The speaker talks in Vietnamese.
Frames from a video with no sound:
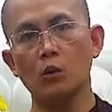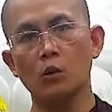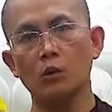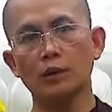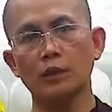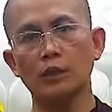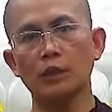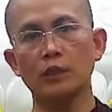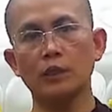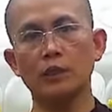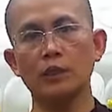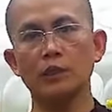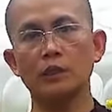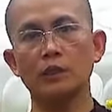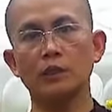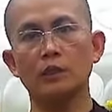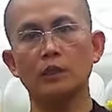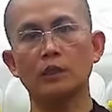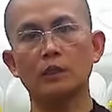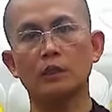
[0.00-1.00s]

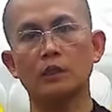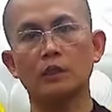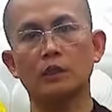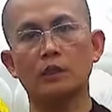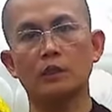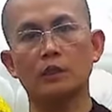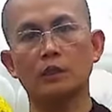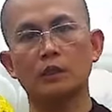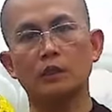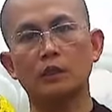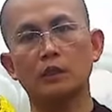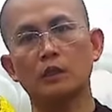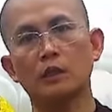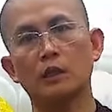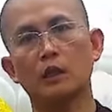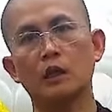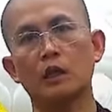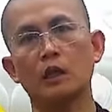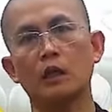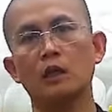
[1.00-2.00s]
thì cái
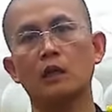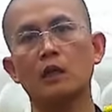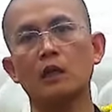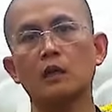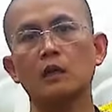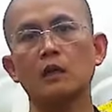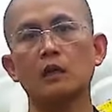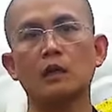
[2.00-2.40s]
uh,